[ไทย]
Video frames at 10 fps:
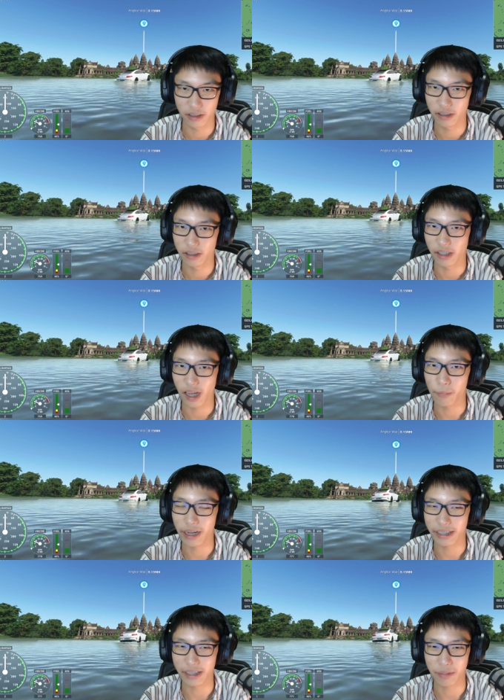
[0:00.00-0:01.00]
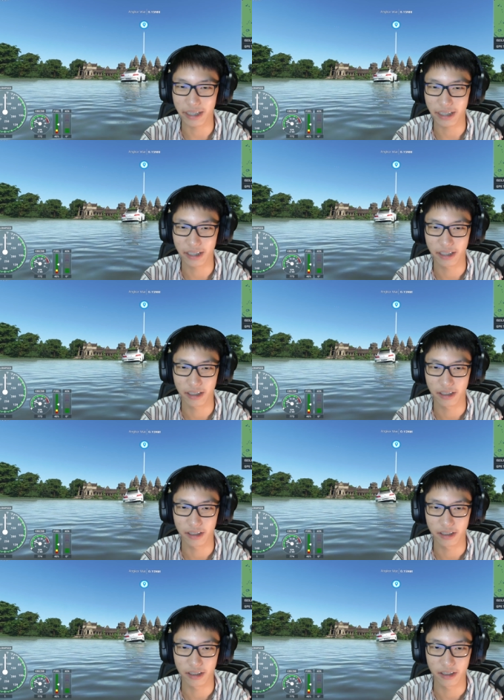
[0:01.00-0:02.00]
เอามาดิมาดิ
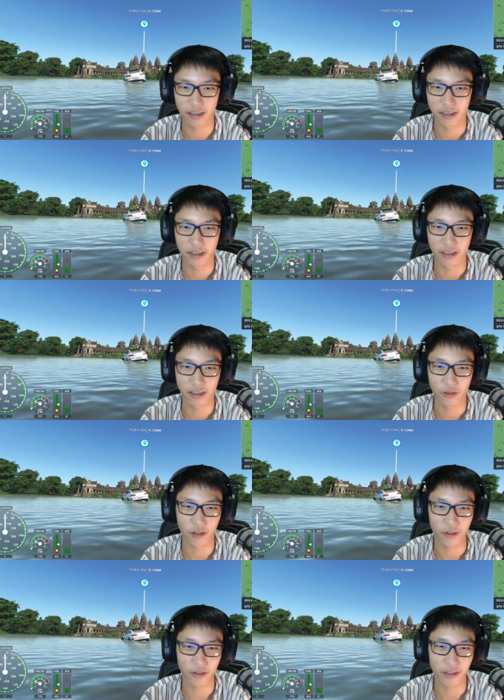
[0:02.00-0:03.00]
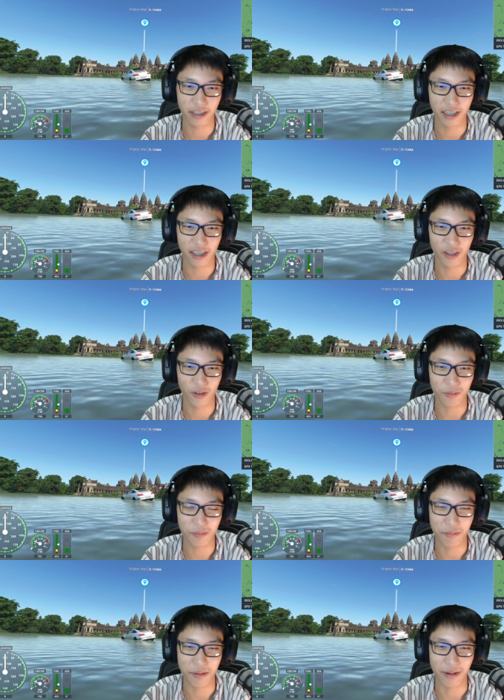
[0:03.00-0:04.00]
โอ้ยโอ้ยโอ้ยรถมัน
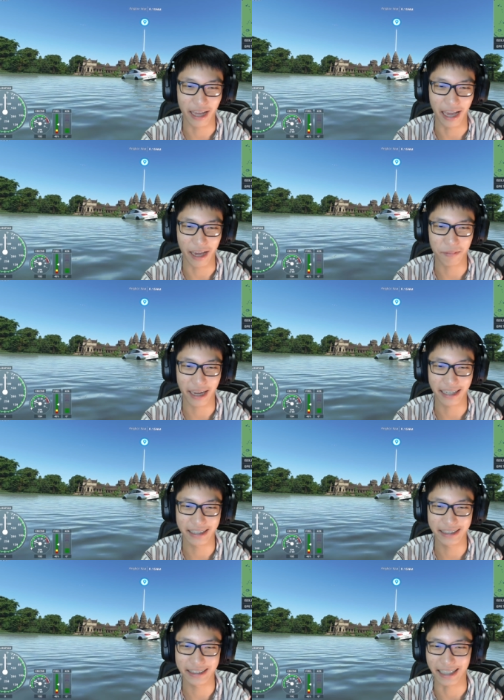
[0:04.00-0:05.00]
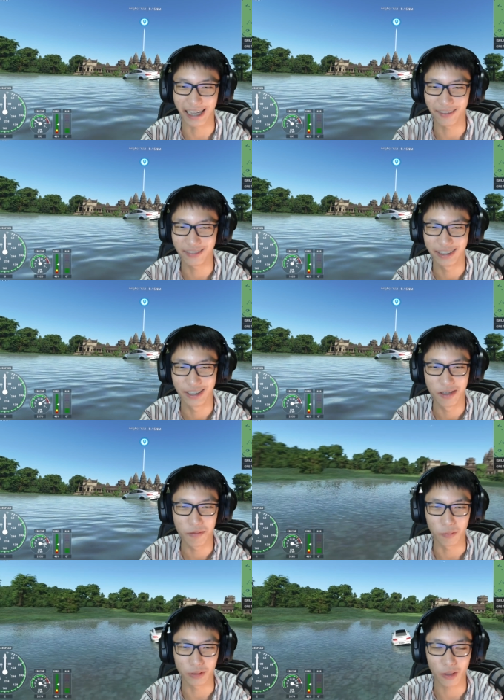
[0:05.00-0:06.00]
มีปัญหากับการขึ้นจากน้ำผม
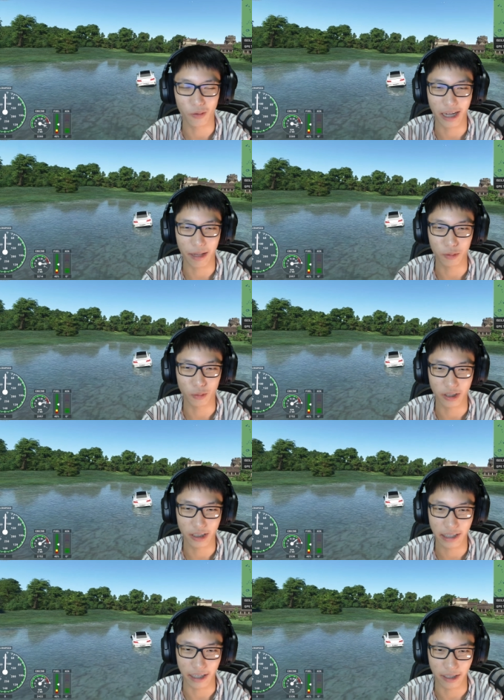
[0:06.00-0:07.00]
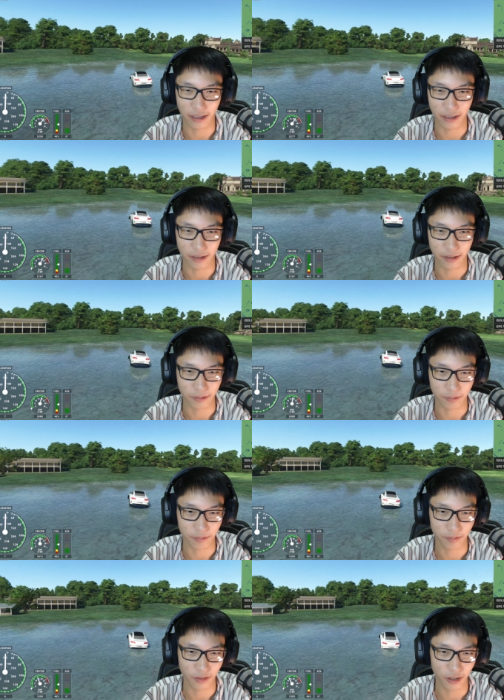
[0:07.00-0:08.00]
จะลงน้ำอยู่ตรงนี้เนี่ยแหละ
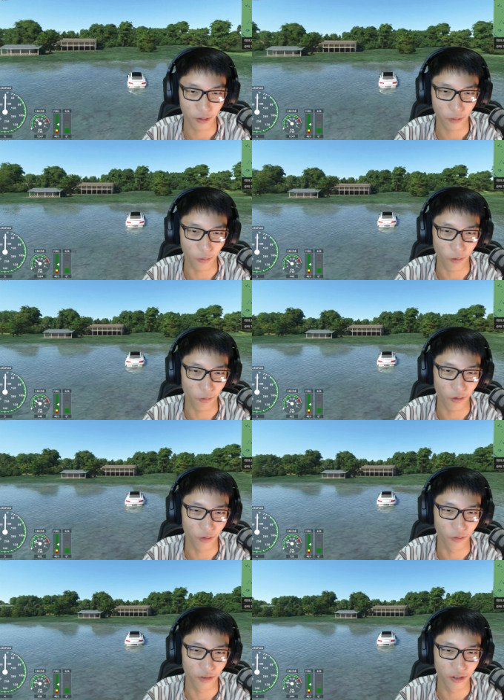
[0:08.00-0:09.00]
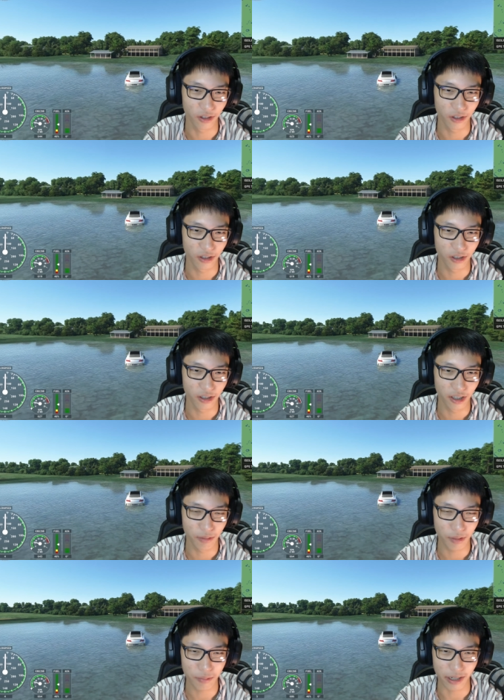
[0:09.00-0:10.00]
โอ้โอ้โอ้มัน
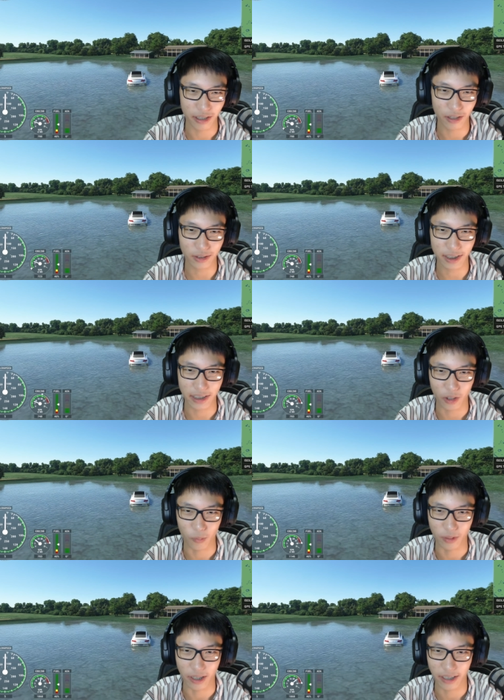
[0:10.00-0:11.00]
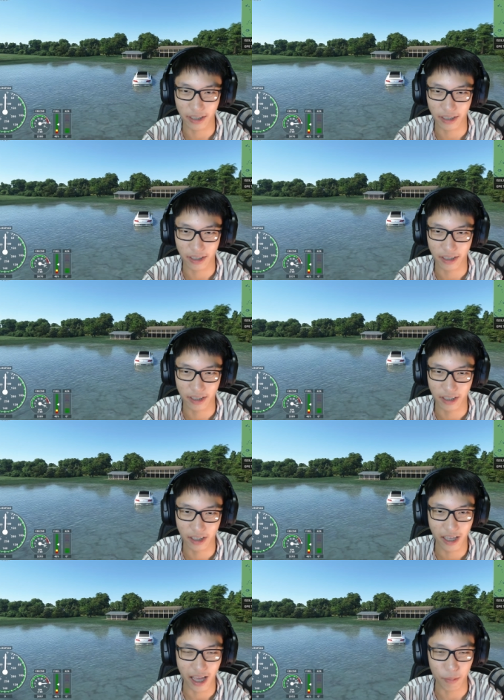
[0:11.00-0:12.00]
เหมือนรถติดลมอย่างนั้นนะ
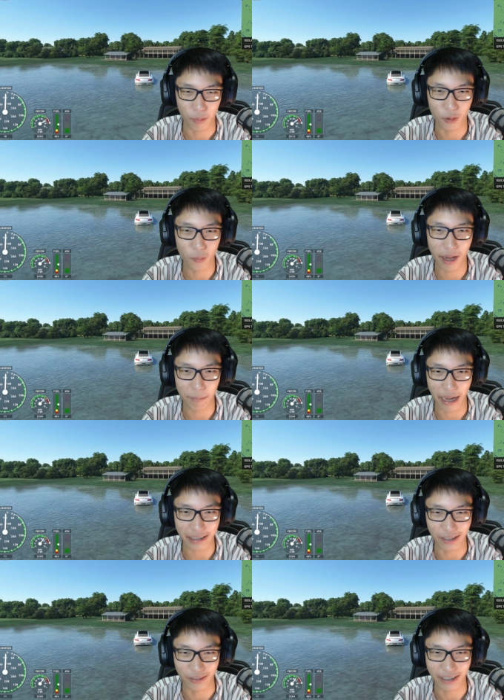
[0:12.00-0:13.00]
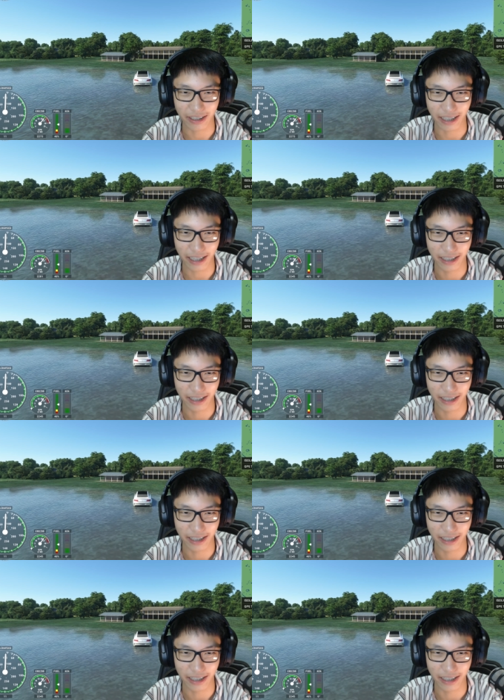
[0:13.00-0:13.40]
อ่ะผมอยู่บ้านพักแถวนี้ก่อนแล้วกัน